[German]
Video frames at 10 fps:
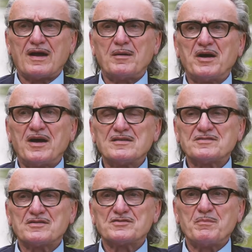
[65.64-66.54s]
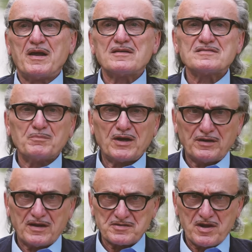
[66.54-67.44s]
aber als ich zum ersten Mal
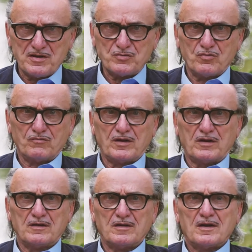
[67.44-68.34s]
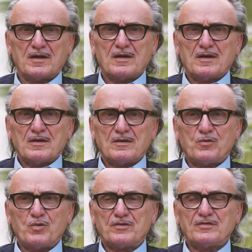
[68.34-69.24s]
in einer Zeitung war
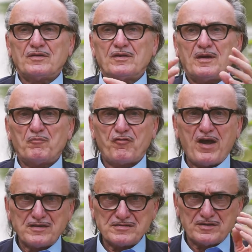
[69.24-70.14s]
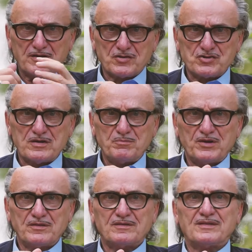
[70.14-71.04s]
und äh, im Fernsehen erschienen
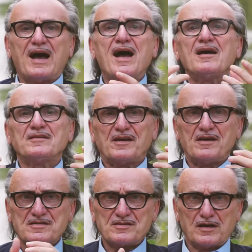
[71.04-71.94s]
bin, da hat er es